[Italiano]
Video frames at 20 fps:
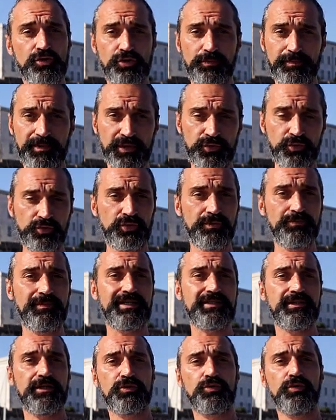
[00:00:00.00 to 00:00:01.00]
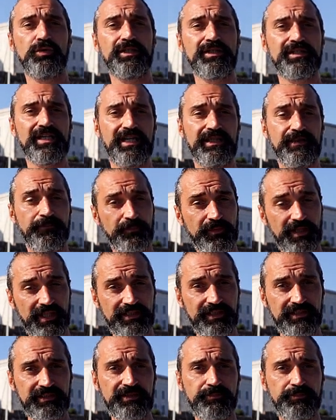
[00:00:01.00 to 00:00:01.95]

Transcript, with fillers: soprattutto in base al suo design e al